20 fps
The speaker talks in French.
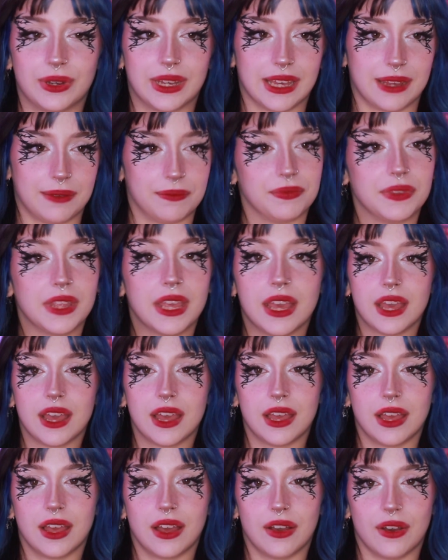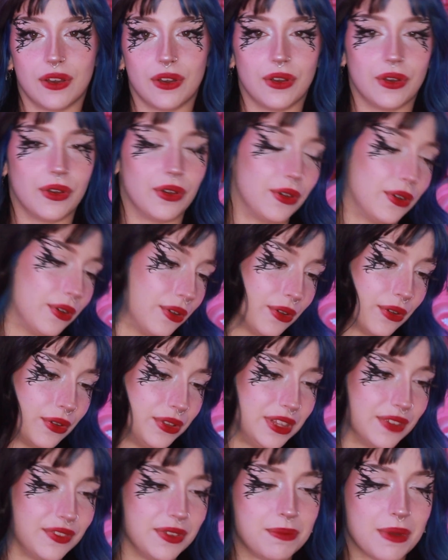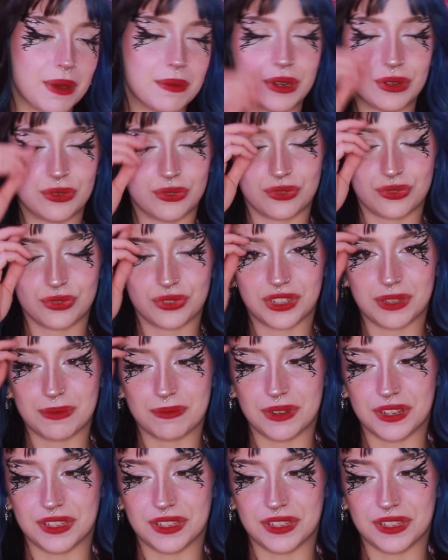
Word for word: ok. Euh, il y avait pas mal de choses qui me